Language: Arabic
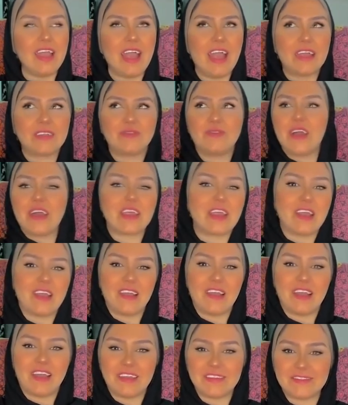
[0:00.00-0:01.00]
هتفرقع
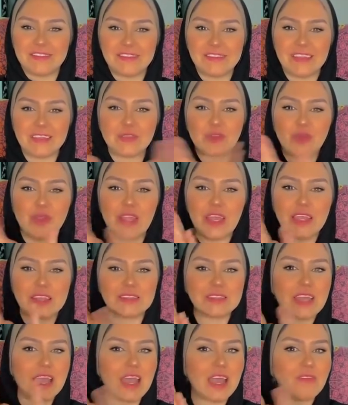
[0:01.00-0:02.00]
هت... الناس كلها
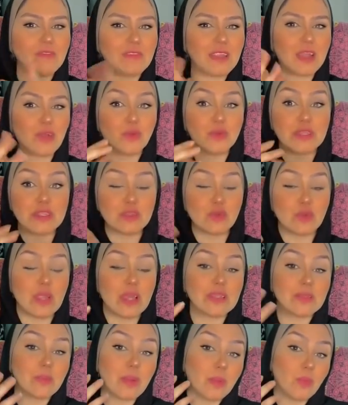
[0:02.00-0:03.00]
تسقف لك والناس كلها
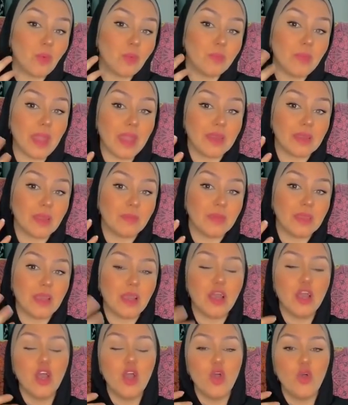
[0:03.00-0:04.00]
تبقى منبهره
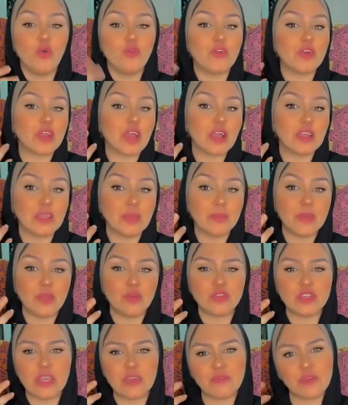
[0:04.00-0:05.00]
بيها وفرحانه بيها
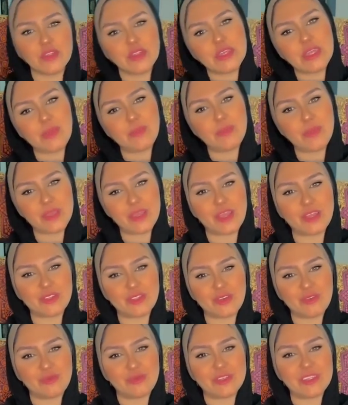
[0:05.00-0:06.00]
وشايفه ان هي بيج
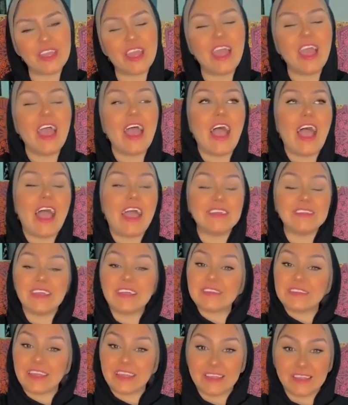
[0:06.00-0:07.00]
اتشيفمنت عندك
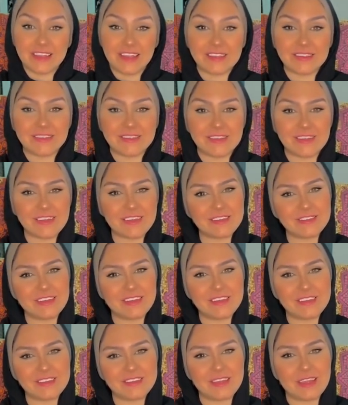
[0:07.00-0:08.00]
تغييرات كتير جدا
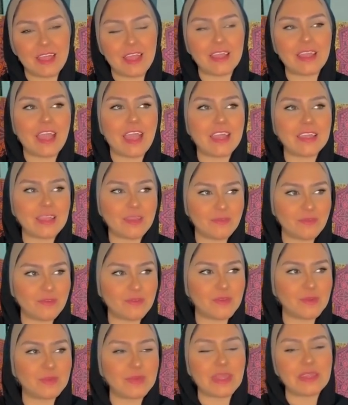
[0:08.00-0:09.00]
جدا انا انا
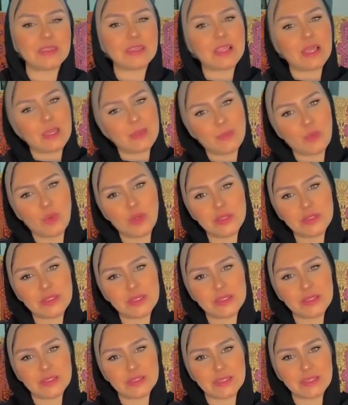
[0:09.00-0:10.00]
في بدايه العام قلت
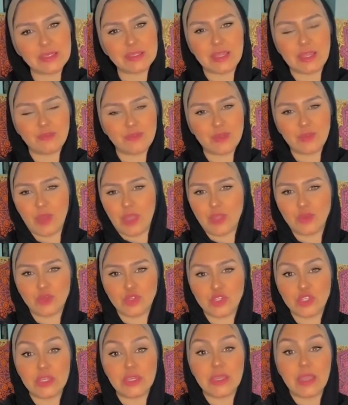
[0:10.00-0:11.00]
ان سنه
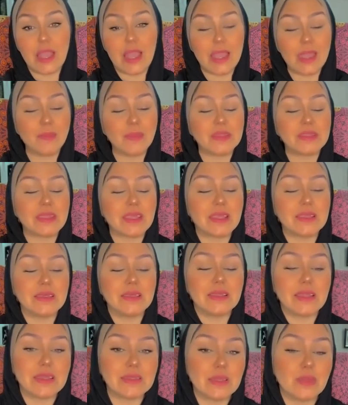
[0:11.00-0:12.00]
2021 هي عام
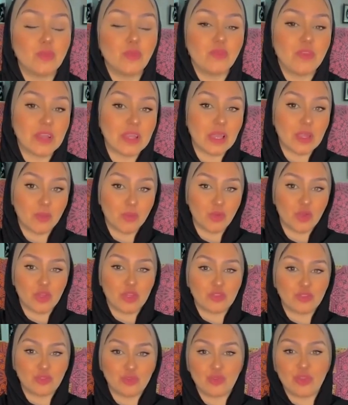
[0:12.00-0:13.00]
التغييرات المفاجاه لبرج
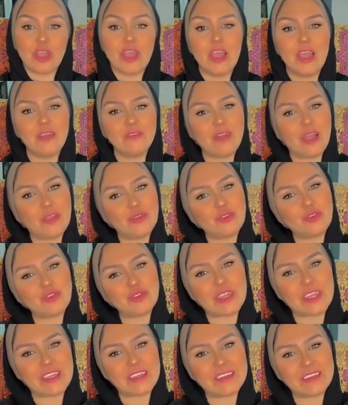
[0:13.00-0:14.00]
الثور فعندكم
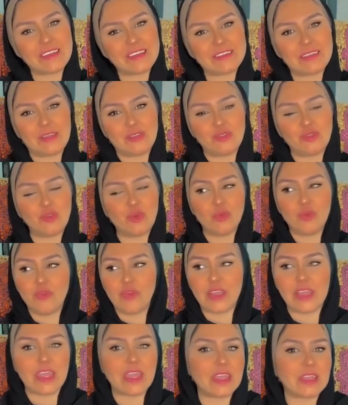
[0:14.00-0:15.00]
تغييرات عندكم
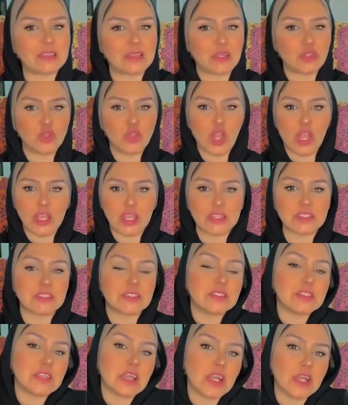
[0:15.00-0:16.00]
مفاجات عندكم حاجات
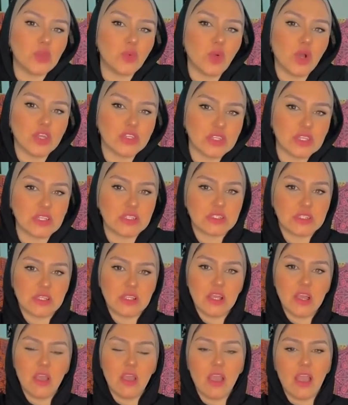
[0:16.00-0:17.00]
كتيره حلوه هتحصل
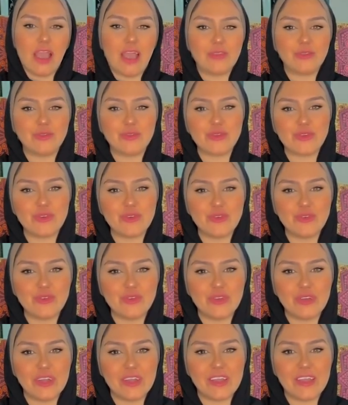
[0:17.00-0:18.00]

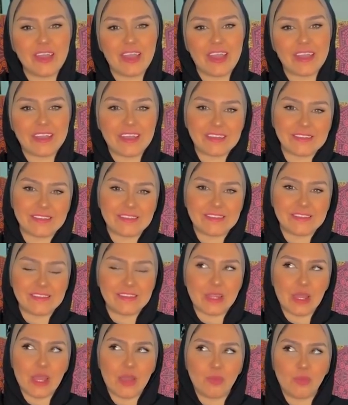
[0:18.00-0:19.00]
عندكم حاجات
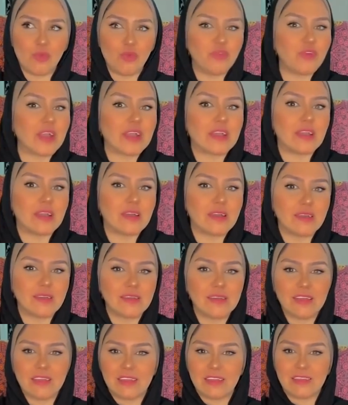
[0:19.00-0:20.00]
كتيره مفاجاه
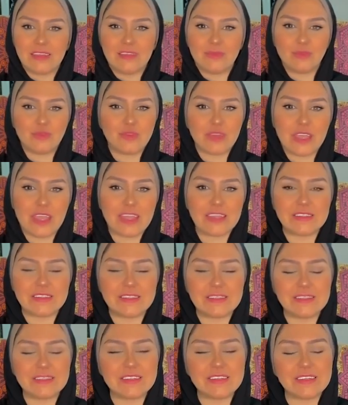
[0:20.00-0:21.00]
يعني مفاجات
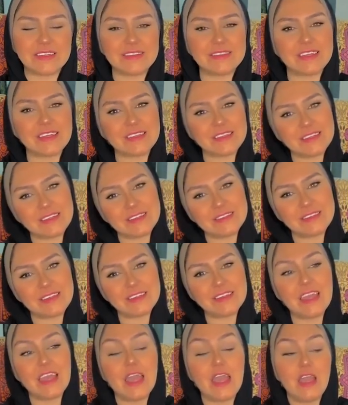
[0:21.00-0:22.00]
كتير جدا جدا
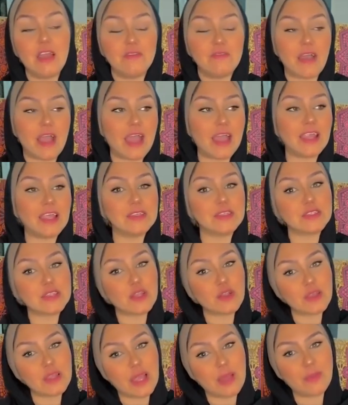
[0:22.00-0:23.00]
فعلى
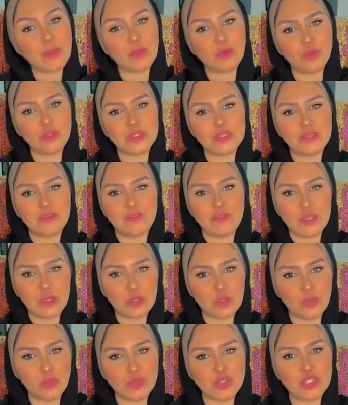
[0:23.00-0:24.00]
نطاق العمل قلت ان في
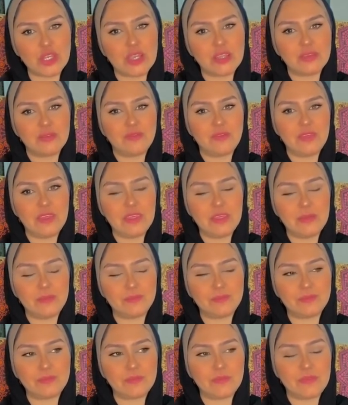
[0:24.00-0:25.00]
علو شأن في
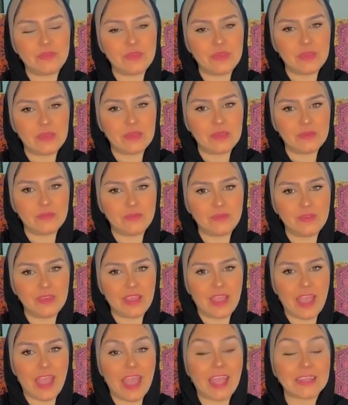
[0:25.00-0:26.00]
في في
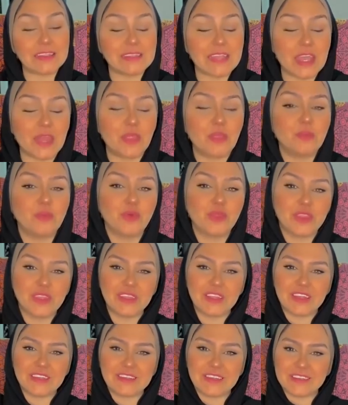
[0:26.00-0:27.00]
احداث
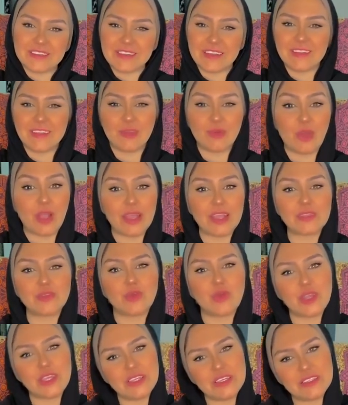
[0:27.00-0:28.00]
مثيره هتحصل لك وحاجات
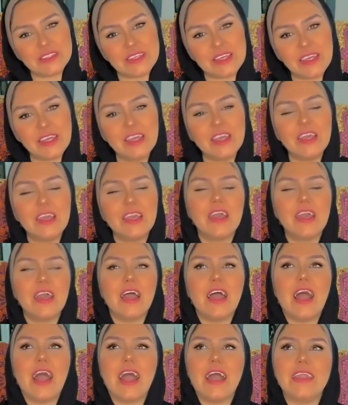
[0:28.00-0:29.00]
كويسه
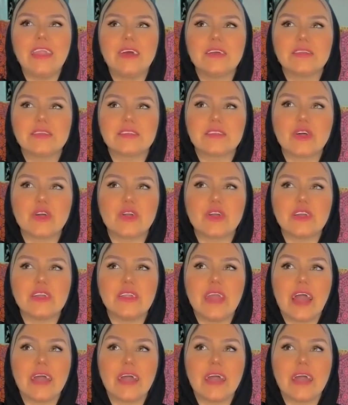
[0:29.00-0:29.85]
على نطاق ال...